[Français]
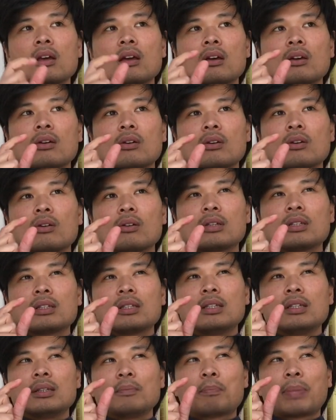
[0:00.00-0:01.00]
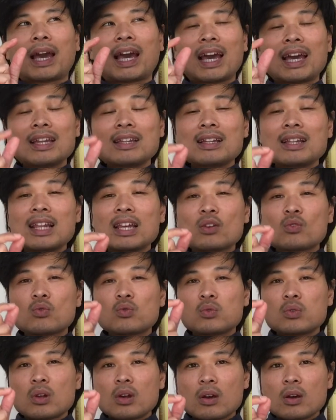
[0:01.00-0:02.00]
euh, qui prennent les
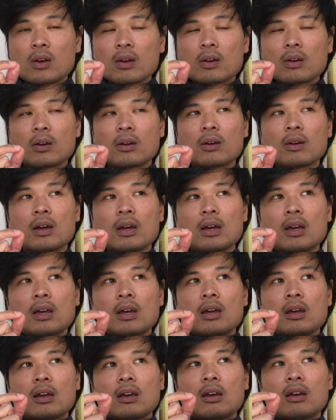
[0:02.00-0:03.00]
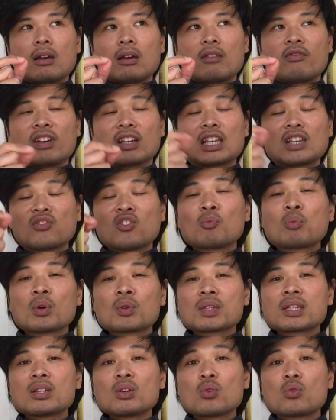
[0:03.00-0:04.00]
couleurs, euh, enfin qui font
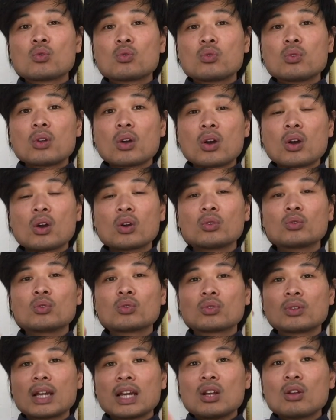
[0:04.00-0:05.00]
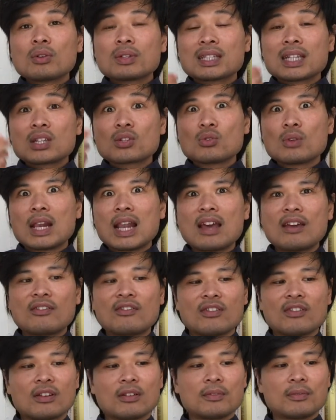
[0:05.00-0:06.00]
penser aux couleurs du soleil lorsqu'il se
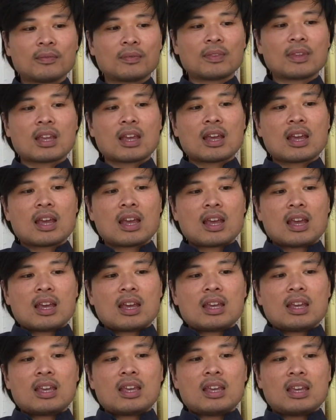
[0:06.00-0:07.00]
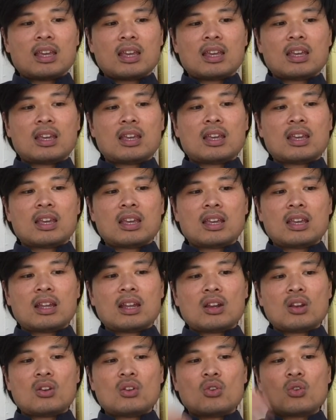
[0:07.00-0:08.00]
lève. Et
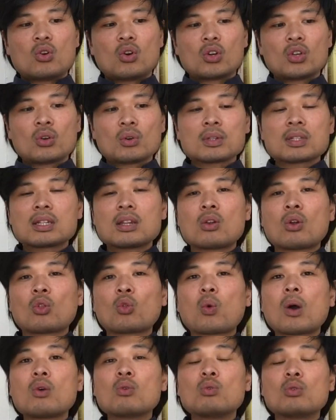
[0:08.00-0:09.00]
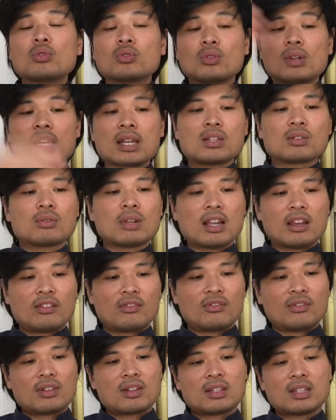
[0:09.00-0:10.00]
l'Orient, c'est l'endroit où le soleil se lève,
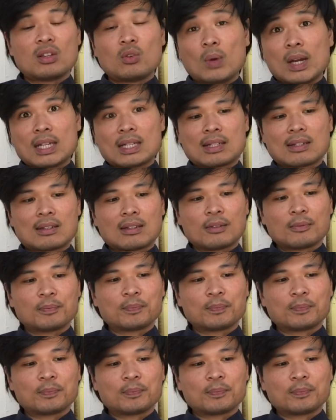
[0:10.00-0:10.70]
c'est l'Ouest.